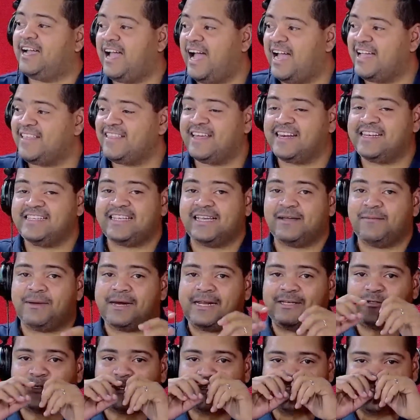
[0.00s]
hay nariz en
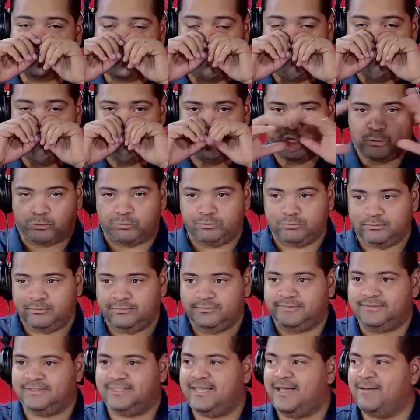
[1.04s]
embarazo que hacen.
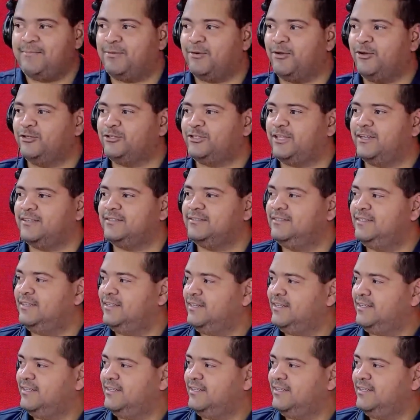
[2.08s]
¿En serio? Eso, es